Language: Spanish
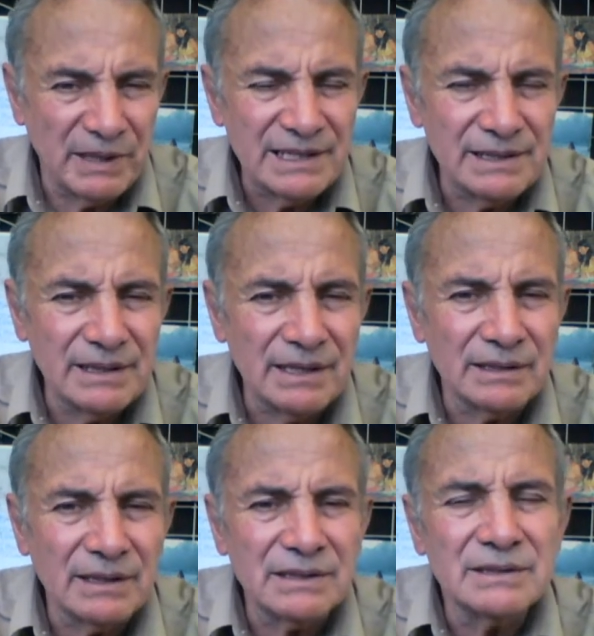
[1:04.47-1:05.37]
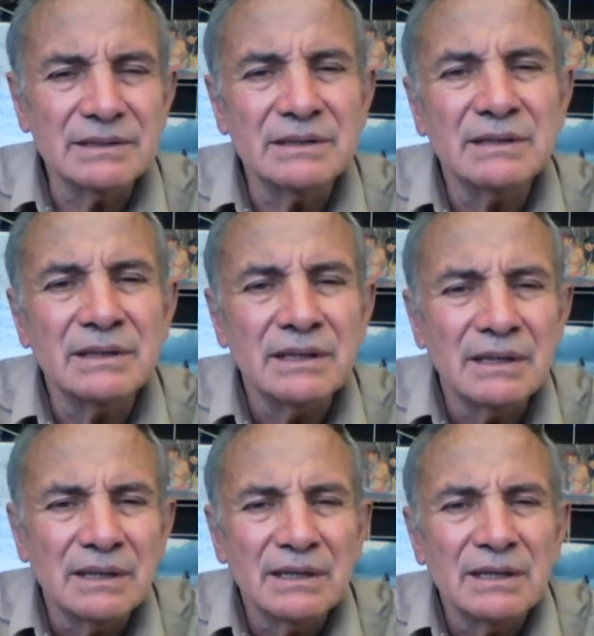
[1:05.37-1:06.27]
presidentes
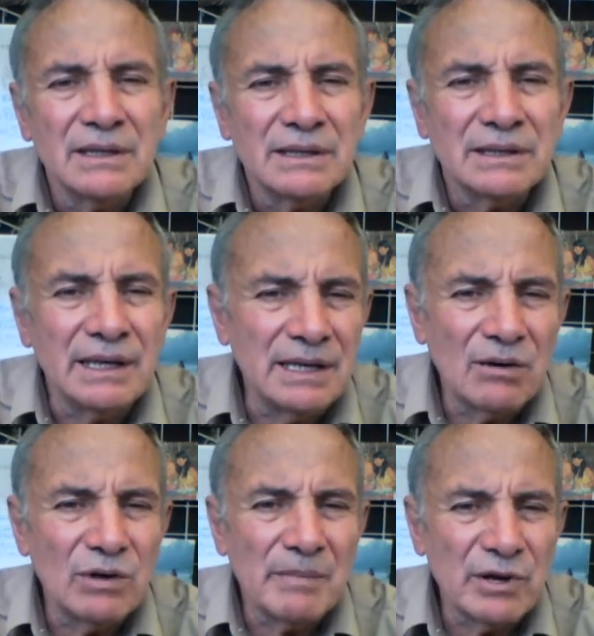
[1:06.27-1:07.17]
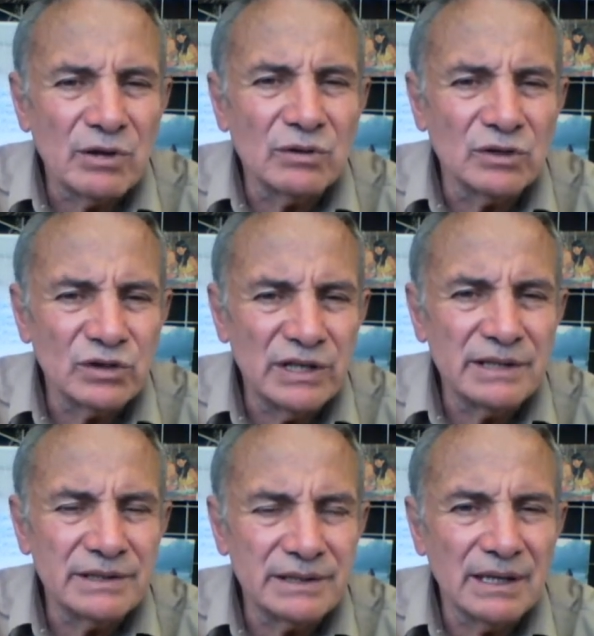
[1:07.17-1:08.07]
tenían una mayor
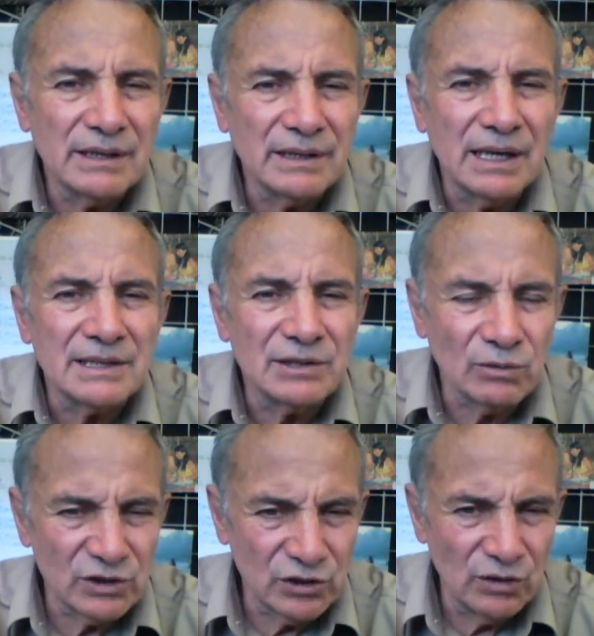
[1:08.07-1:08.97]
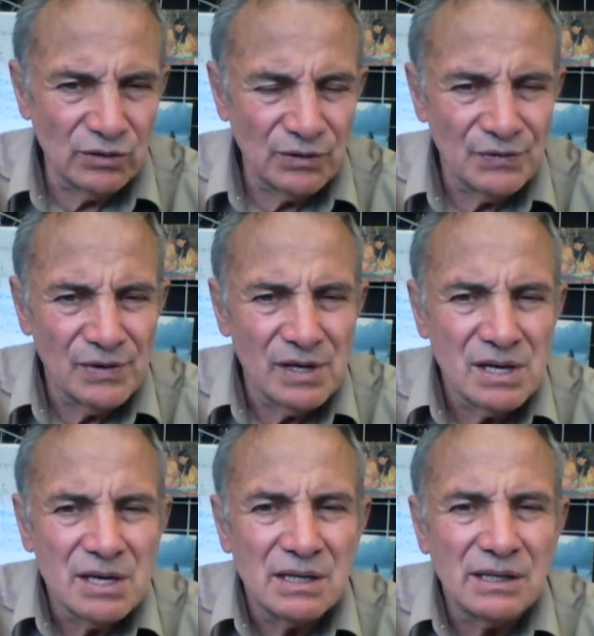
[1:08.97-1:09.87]
conciencia de la situación
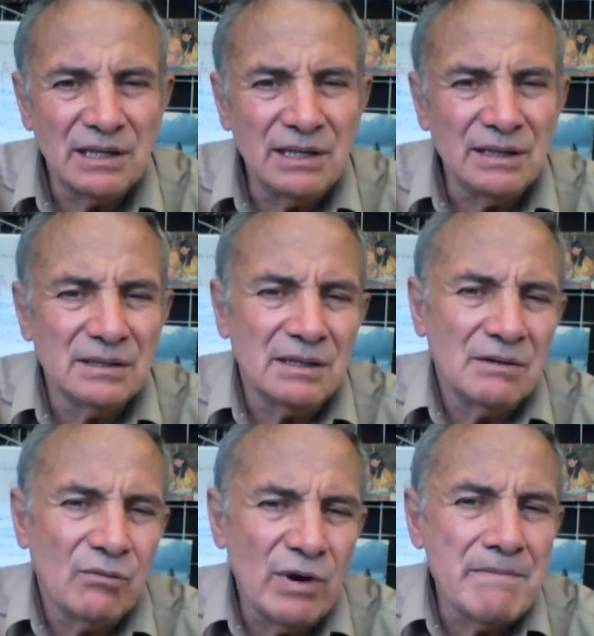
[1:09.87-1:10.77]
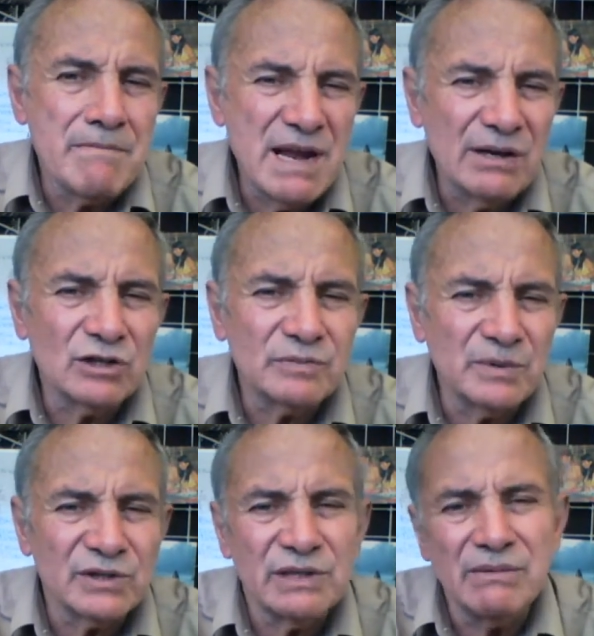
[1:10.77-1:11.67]
y fue menos
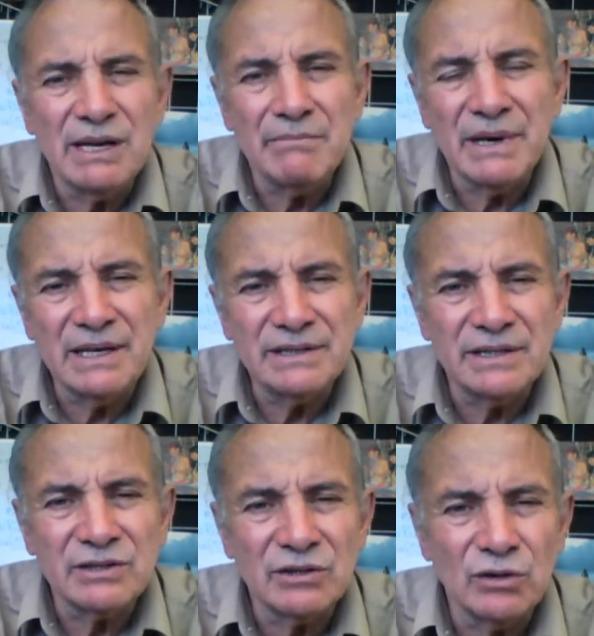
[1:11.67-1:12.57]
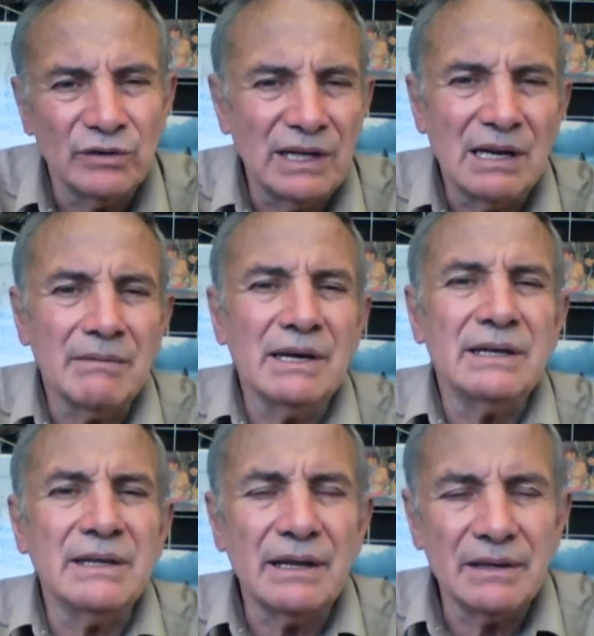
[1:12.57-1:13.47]
posible en países donde la
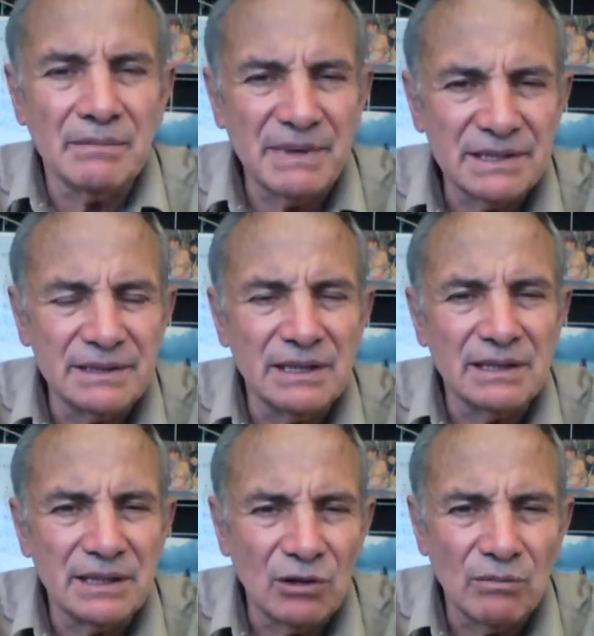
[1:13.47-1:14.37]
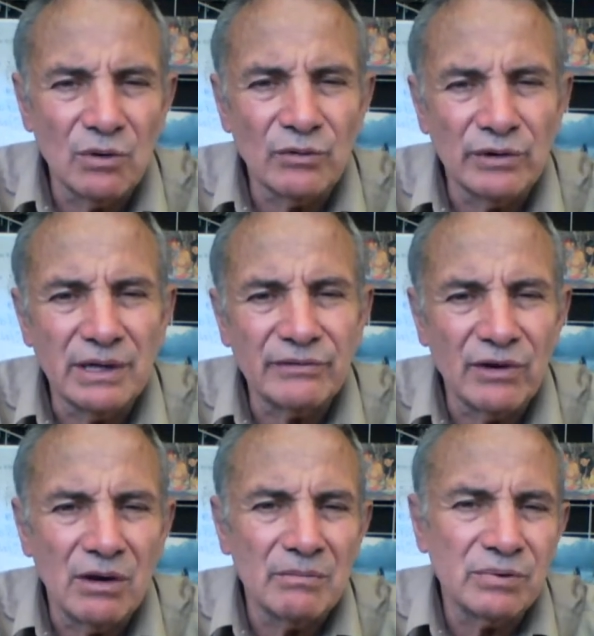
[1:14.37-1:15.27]
vanidad del presidente como Donald
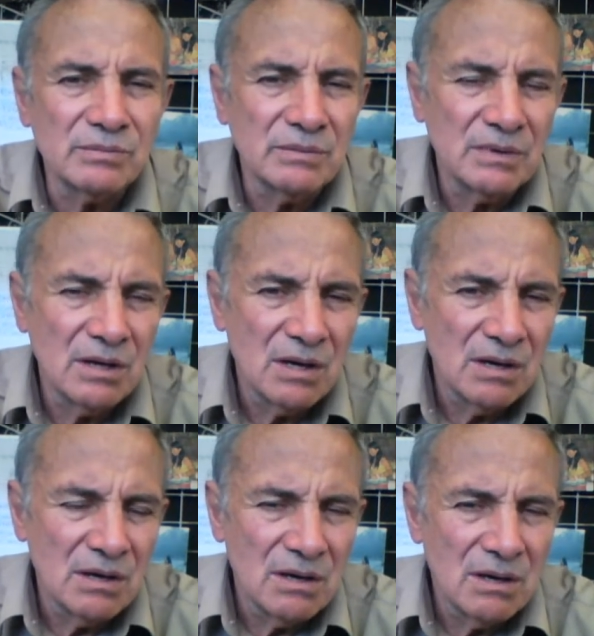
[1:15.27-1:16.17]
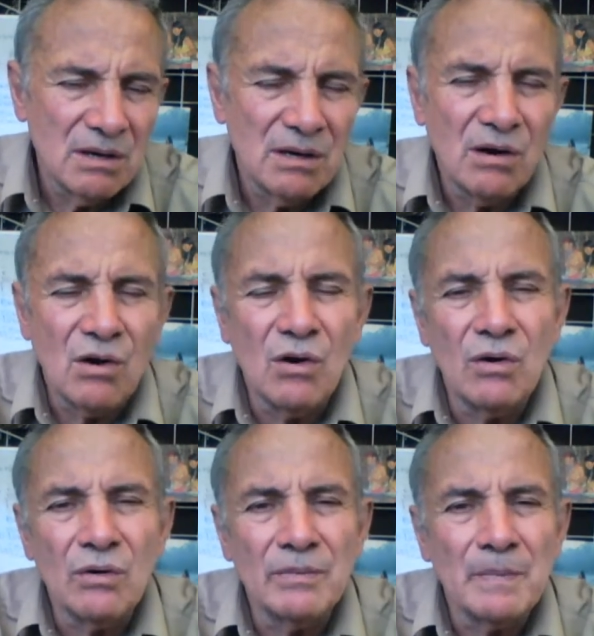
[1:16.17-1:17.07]
Trump
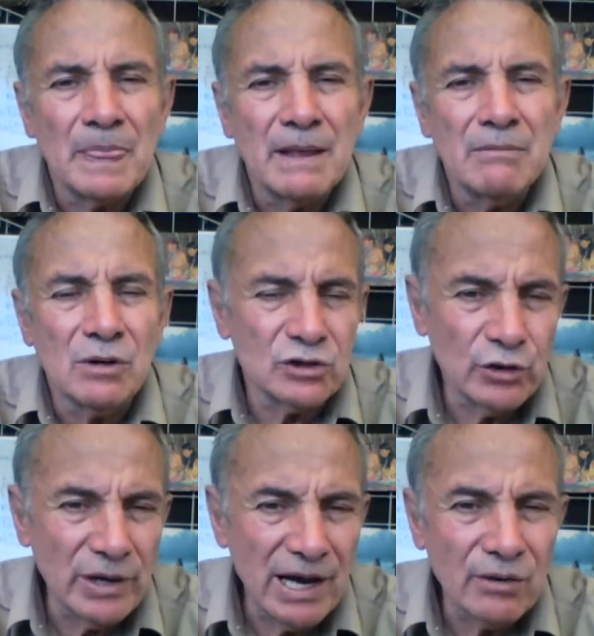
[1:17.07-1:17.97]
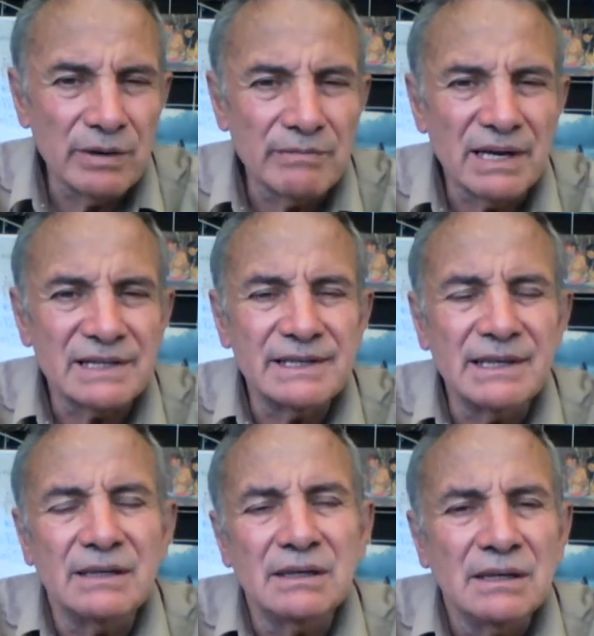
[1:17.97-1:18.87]
o Bolsonaro en
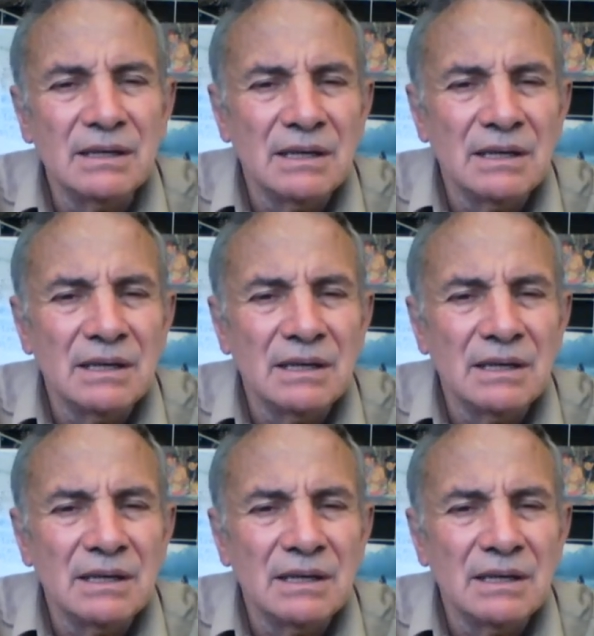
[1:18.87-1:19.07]
Brasil